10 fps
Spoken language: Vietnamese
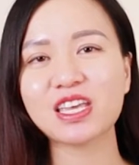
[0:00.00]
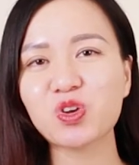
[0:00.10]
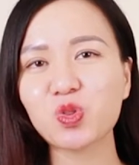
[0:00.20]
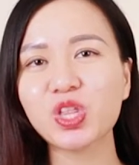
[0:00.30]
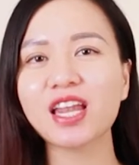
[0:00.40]

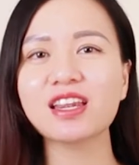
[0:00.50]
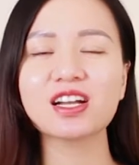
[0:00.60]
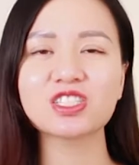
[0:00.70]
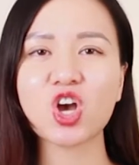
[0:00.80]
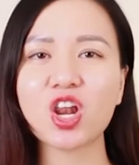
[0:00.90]
ưu tiên
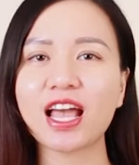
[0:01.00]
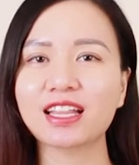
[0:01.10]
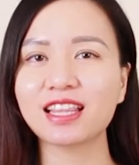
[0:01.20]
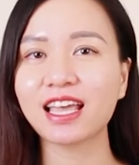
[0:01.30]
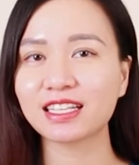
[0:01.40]
lựa chọn là
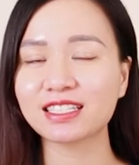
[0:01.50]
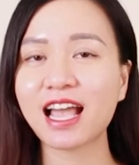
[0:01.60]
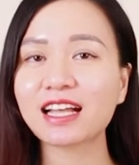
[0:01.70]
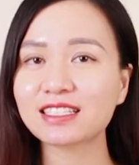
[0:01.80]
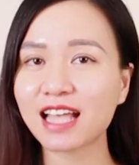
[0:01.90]
tẩy
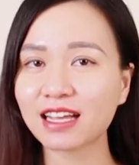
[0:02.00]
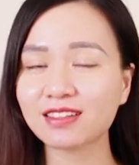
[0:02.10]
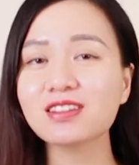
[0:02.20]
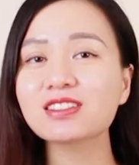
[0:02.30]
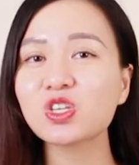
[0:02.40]
trang dạng
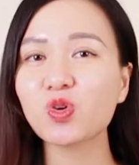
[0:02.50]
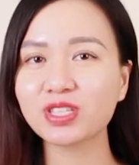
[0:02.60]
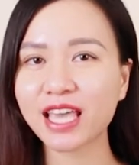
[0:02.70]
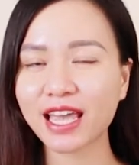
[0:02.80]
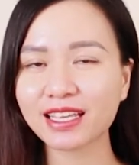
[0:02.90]
nước dịu
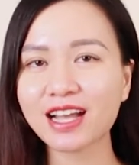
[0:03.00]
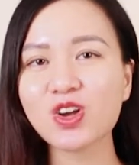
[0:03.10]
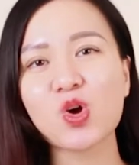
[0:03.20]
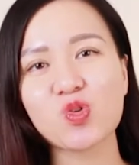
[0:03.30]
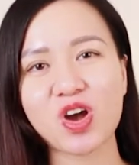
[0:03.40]
nhẹ nhé,
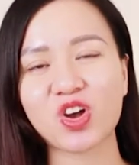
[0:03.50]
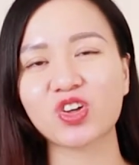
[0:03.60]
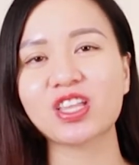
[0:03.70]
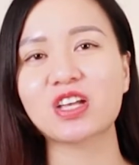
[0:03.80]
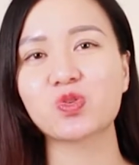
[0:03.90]
hoặc
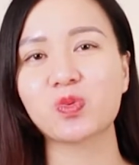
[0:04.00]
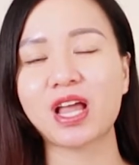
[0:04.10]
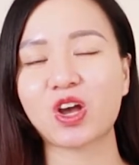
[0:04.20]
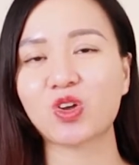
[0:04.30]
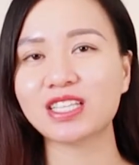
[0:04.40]
có thể dùng
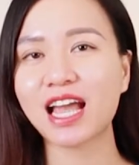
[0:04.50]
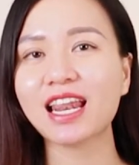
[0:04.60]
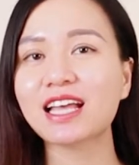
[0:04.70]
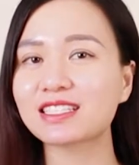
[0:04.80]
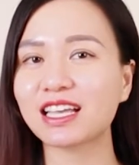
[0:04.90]
là có
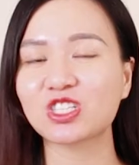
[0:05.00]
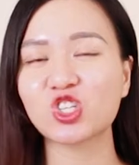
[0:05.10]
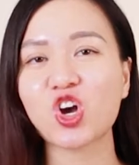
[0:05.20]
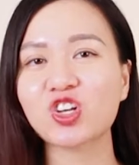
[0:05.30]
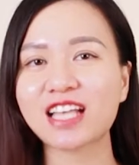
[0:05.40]
nhãn là dành
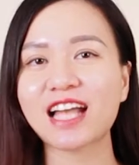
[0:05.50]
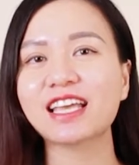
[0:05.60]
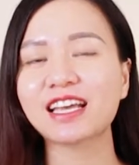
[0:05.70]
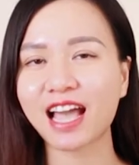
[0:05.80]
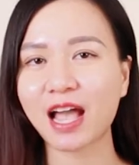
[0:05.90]
cho da
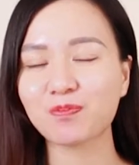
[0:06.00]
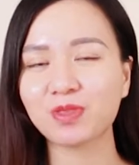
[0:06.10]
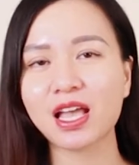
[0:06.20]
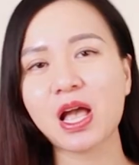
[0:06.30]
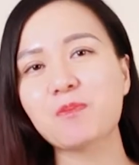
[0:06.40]
nhạy cảm.
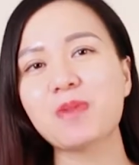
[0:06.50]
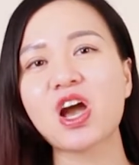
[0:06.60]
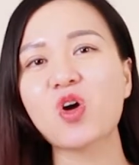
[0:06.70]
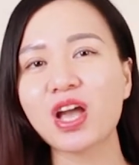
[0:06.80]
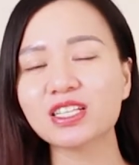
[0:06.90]
Bởi
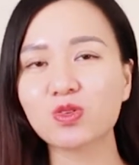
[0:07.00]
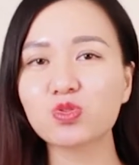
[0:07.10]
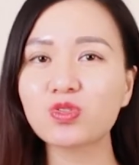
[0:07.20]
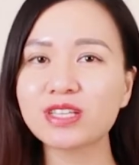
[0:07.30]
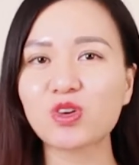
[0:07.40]
hầu hết trong
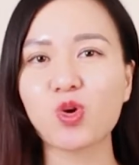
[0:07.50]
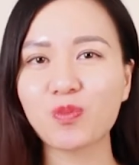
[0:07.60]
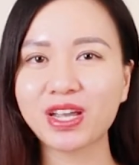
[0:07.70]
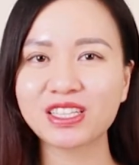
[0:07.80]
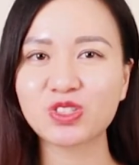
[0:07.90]
chu trình của
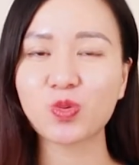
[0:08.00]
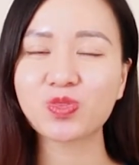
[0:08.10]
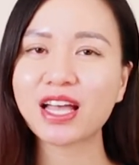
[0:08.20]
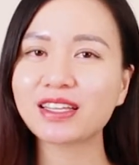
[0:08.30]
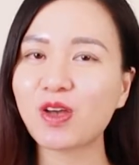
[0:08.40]
mình thì
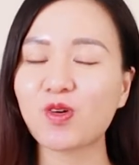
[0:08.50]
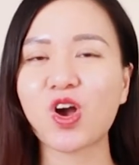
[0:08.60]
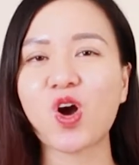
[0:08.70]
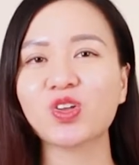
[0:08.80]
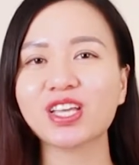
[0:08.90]
chúng ta đều
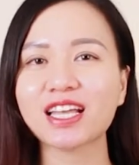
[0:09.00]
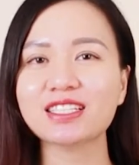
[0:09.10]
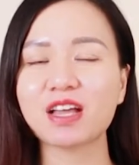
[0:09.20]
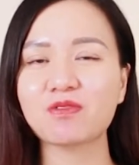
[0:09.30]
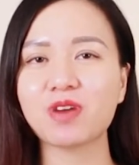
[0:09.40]
có những cái
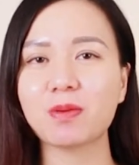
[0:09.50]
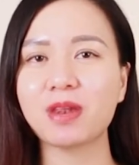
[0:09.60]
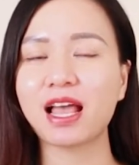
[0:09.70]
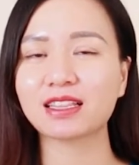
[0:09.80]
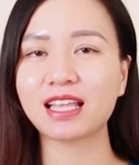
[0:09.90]
sản phẩm
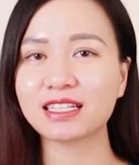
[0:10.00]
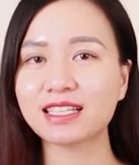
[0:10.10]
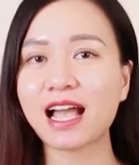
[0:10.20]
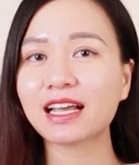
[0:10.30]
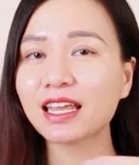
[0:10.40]
là tẩy
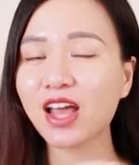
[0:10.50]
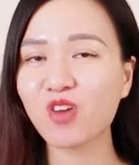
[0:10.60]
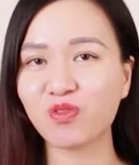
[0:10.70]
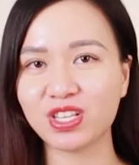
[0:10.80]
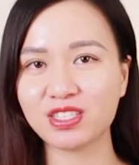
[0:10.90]
trang kết
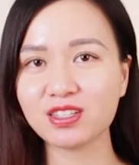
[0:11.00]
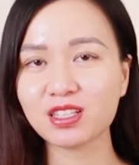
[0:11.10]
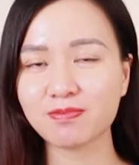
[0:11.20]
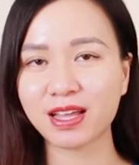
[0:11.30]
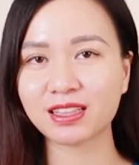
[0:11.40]
hợp với sữa
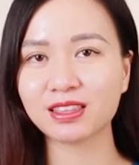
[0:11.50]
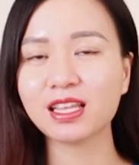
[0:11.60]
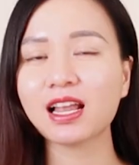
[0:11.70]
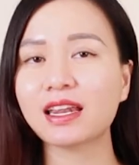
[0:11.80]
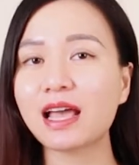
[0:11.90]
rửa mặt,
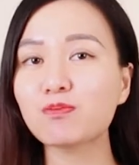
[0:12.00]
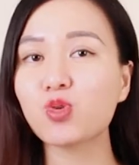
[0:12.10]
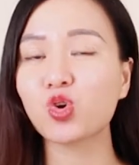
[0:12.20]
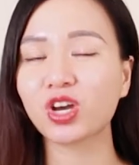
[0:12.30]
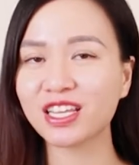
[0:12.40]
tức là
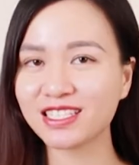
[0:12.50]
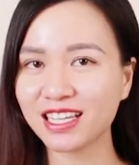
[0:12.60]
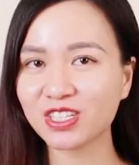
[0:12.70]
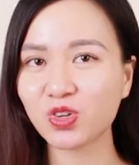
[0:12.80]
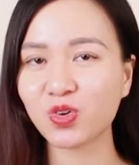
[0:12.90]
double
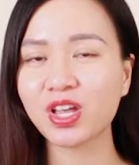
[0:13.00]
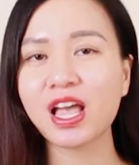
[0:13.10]
cleansing rồi.